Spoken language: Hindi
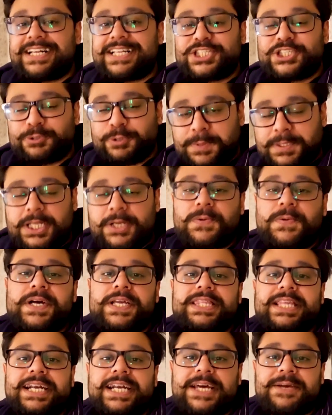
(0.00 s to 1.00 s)
सुबह बताऊँ
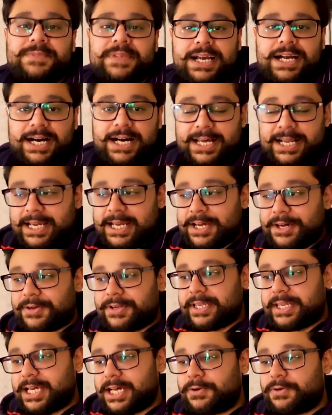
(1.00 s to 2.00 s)
कितना टाइम दिखा रहा है
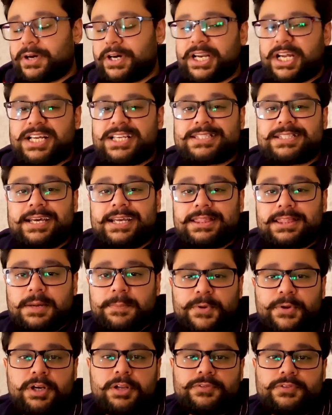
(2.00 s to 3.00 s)
और क्या होगा रास्ता
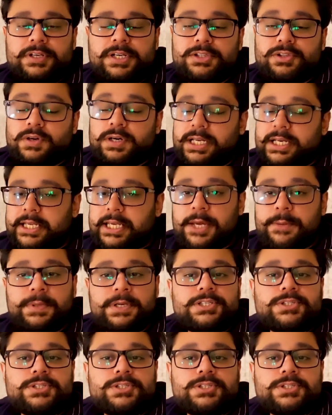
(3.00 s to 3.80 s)
इतना ब्यूटीफुल है तो कल ये